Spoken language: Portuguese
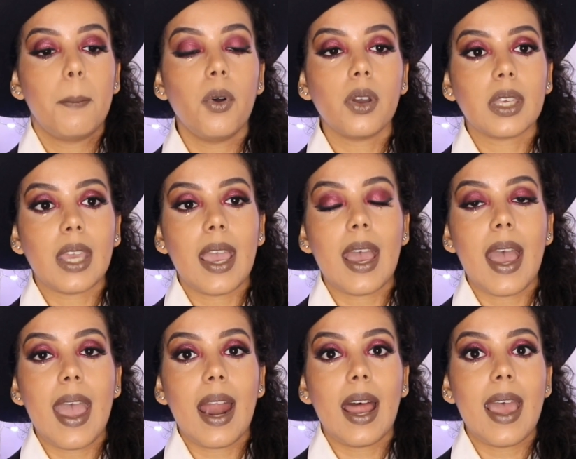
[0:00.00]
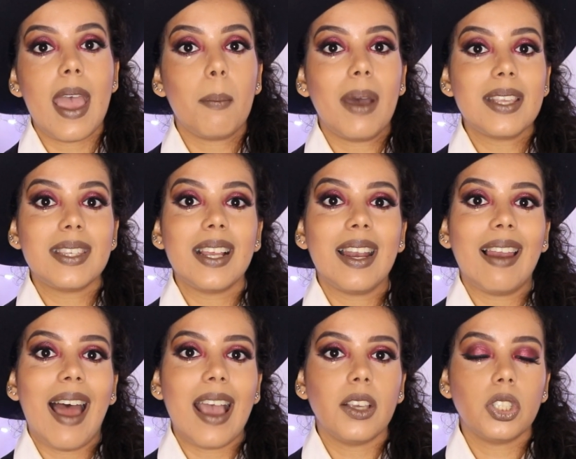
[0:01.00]
Porque ela é mais
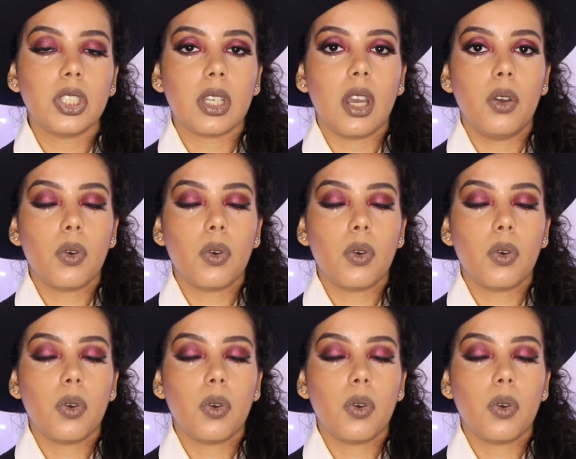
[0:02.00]
elástica,